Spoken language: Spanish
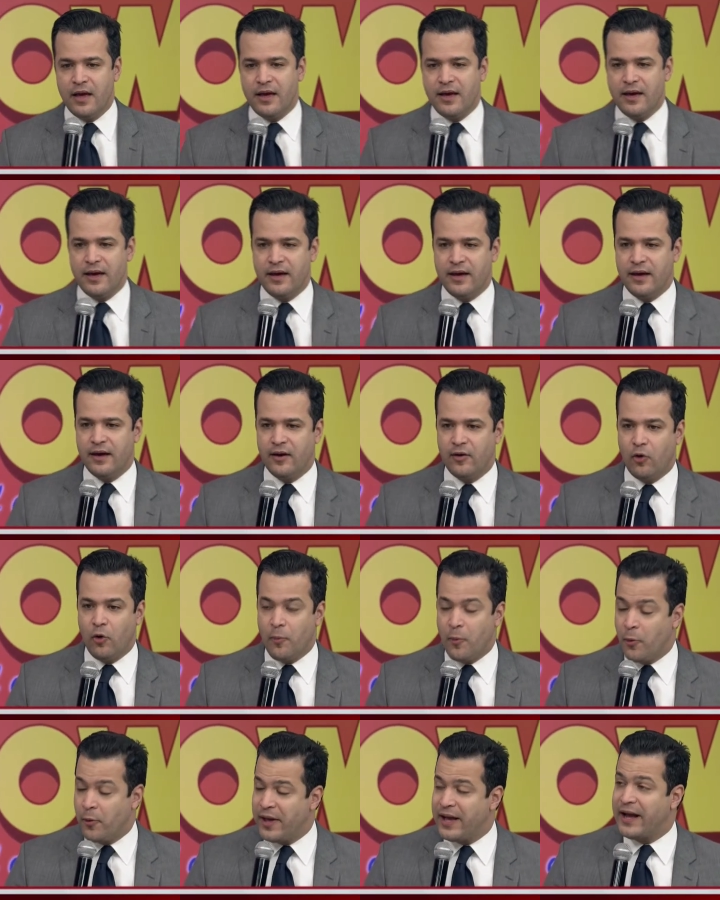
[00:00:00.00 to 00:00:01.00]
Eh,
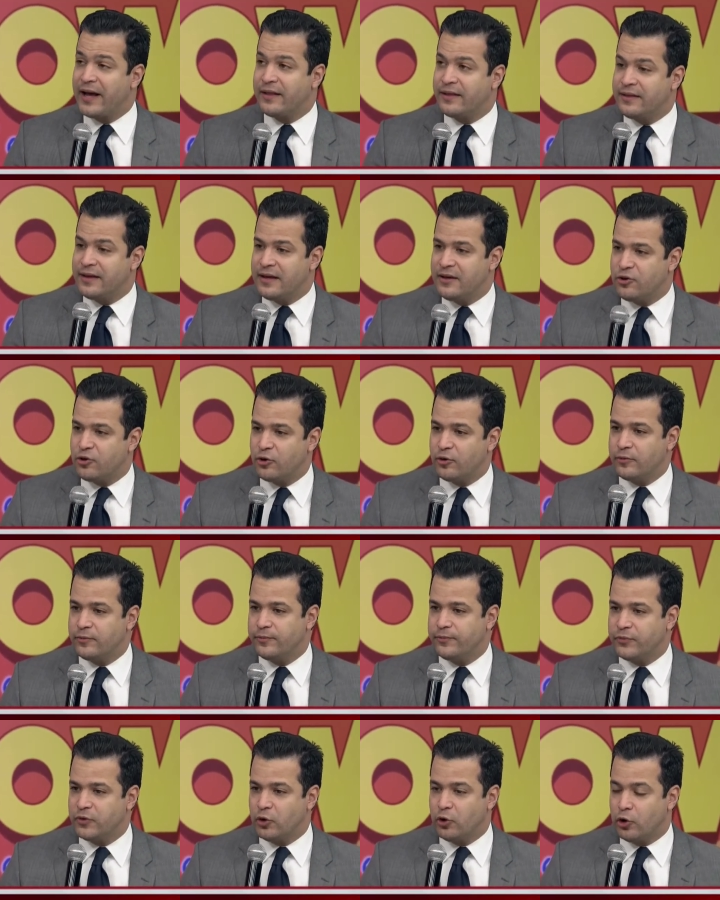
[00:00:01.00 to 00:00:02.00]
como bien has
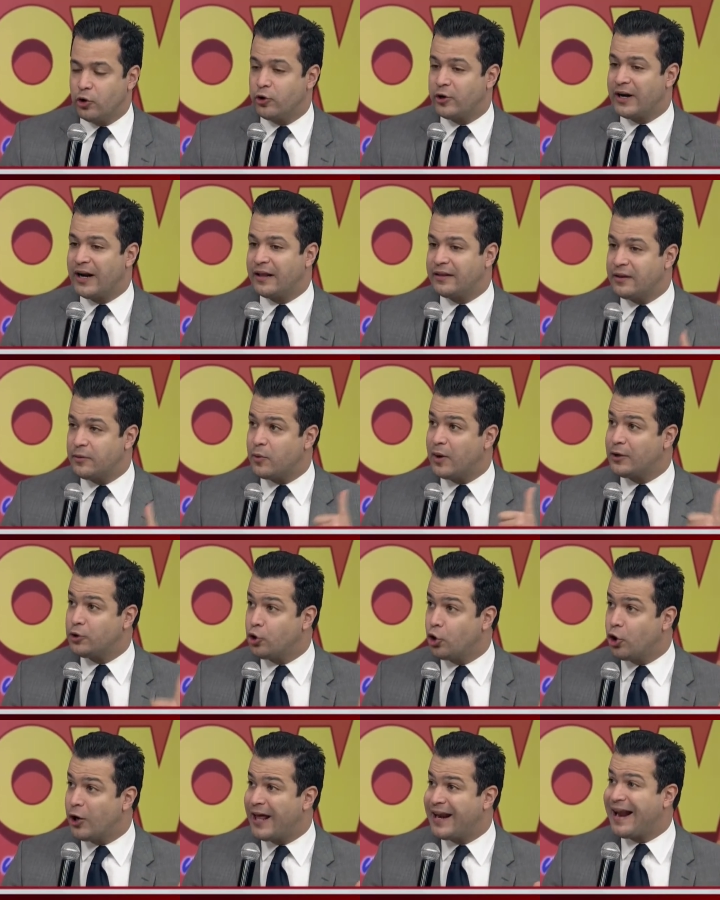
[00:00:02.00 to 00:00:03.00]
dicho, todo lo relativo
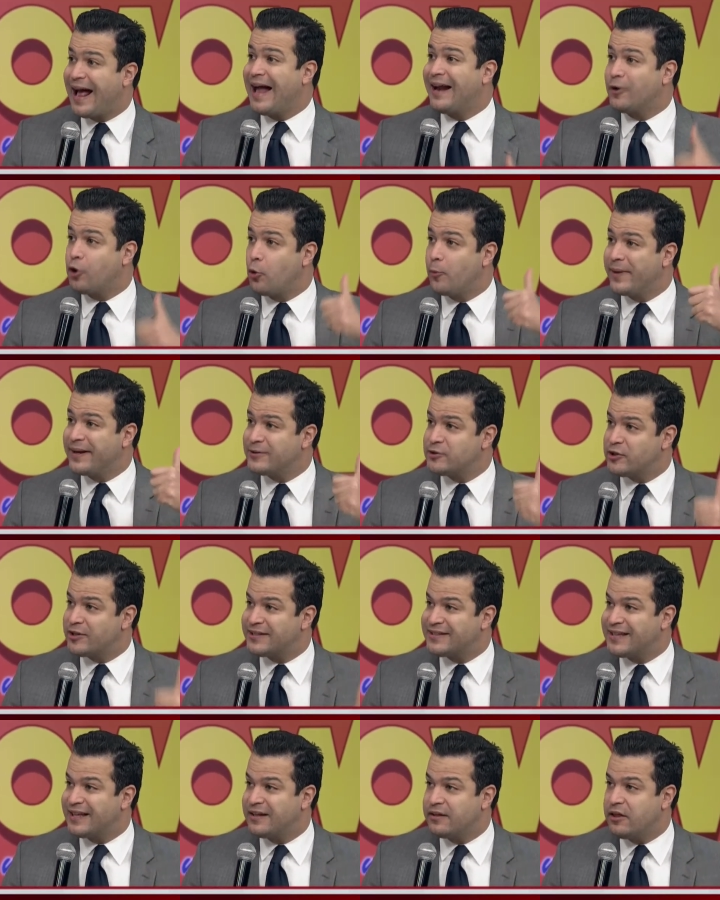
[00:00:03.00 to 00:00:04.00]
al dólar, al
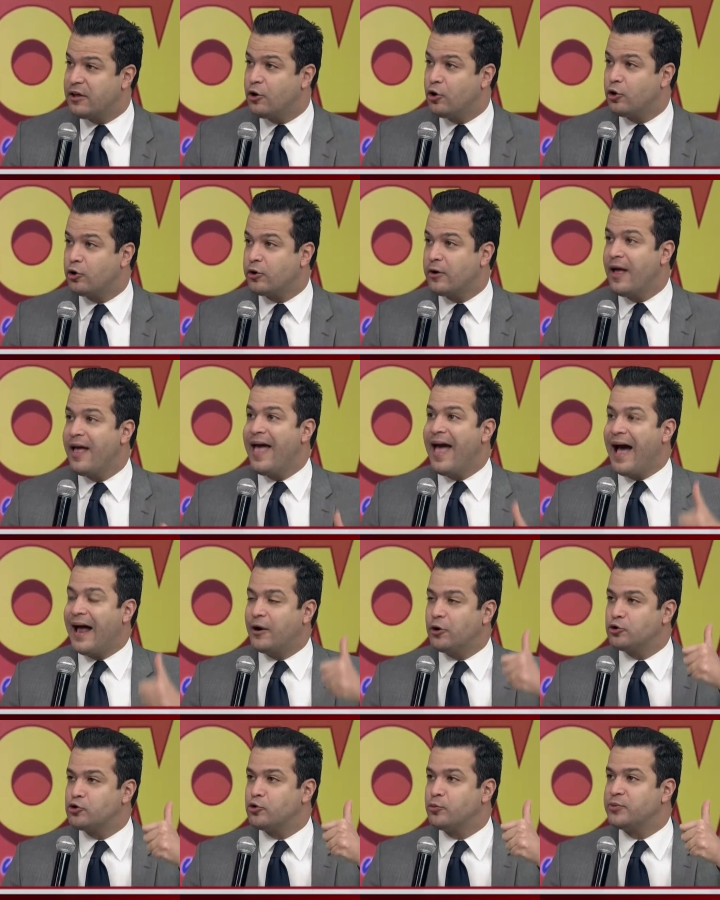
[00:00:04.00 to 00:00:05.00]
comercio exterior,
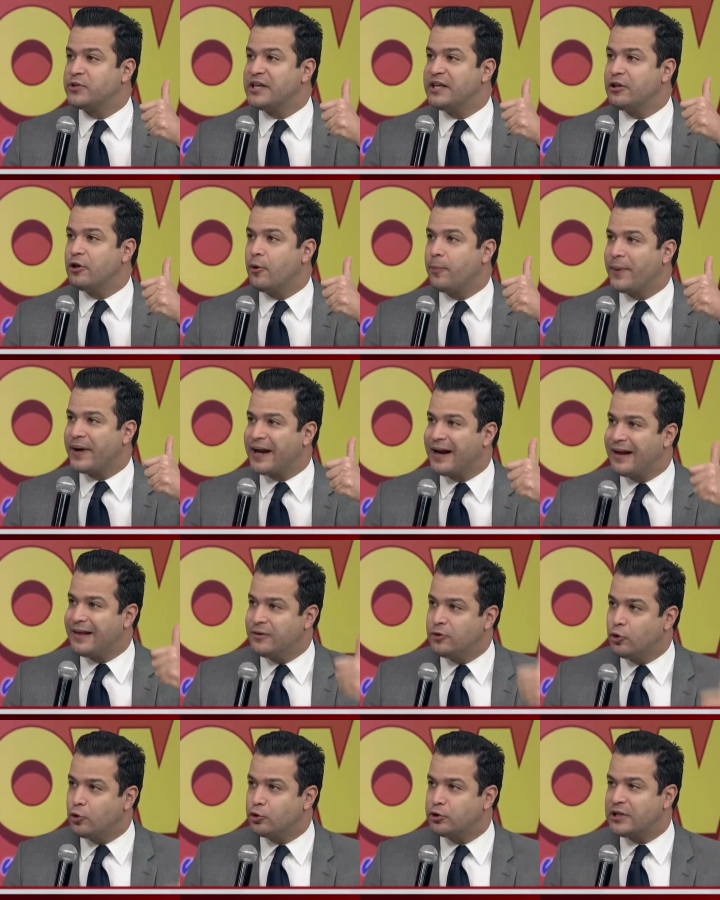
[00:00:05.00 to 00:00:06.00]
a los subsidios para
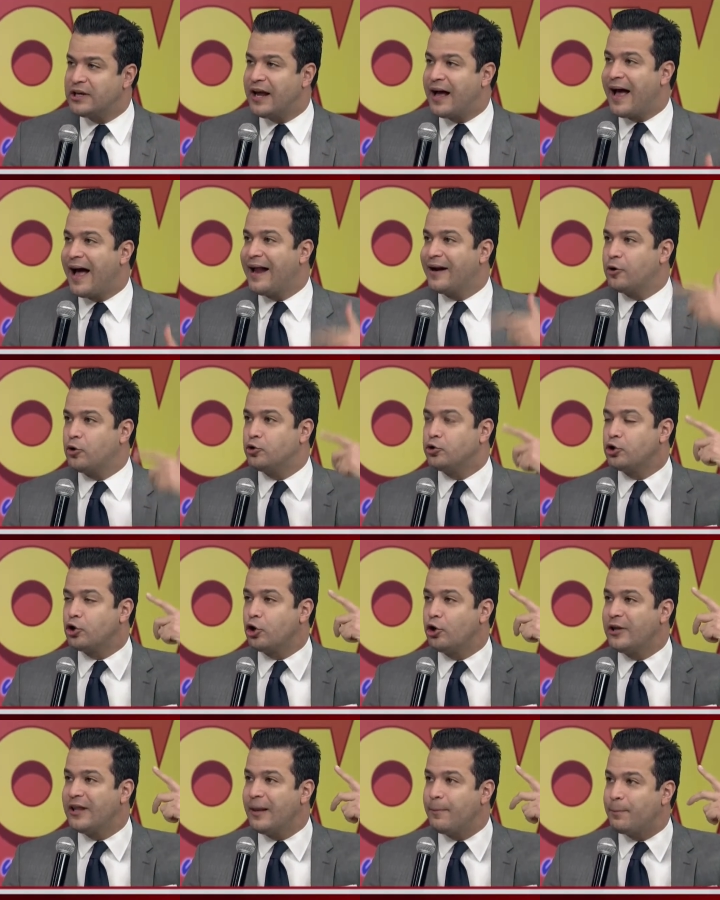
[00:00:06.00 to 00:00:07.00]
la industria, al
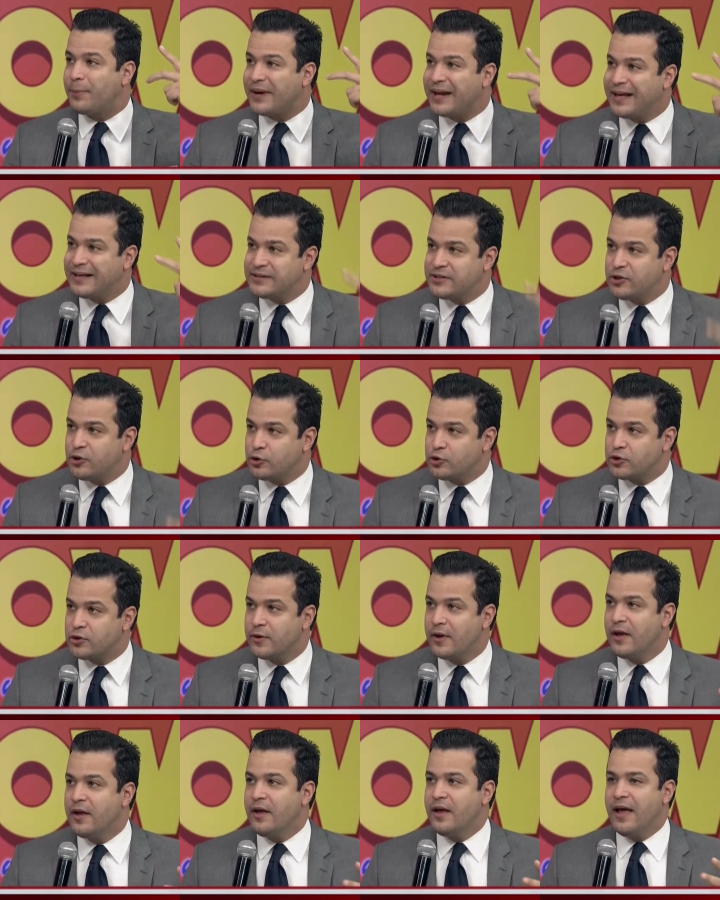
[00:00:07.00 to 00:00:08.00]
control de
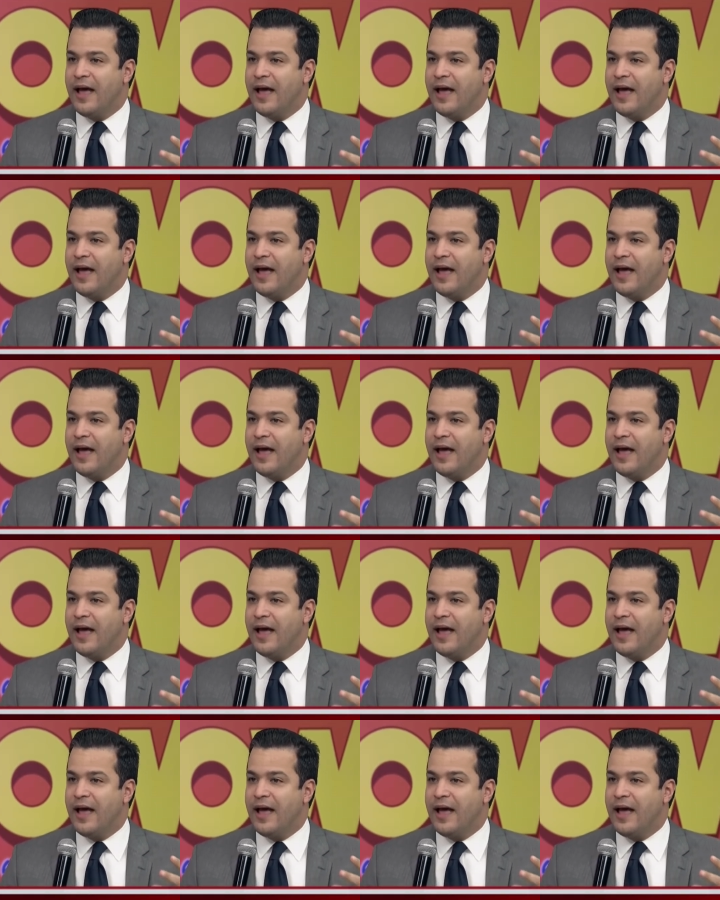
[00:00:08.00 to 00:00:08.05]
precios.